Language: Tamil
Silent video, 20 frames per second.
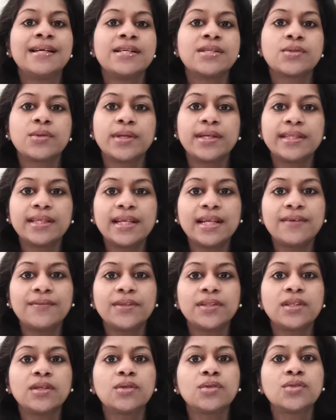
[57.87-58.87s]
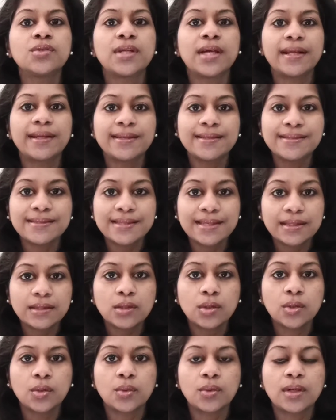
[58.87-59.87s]
ஸோ இதெல்லாம் வந்து கொஞ்சம் நிறைய
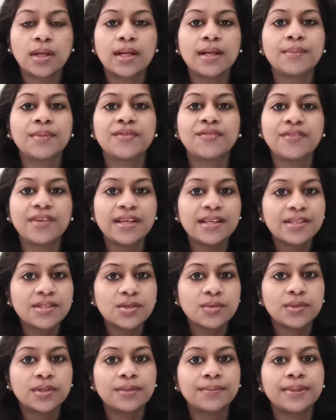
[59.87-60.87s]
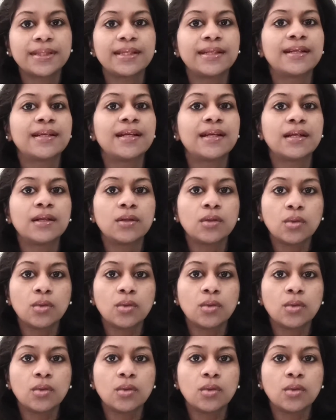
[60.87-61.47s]
சேர்த்துக்கிட்டோம்னா நம்ம ஃபேஸும் வந்து பார்த்திங்கன்னா நல்லா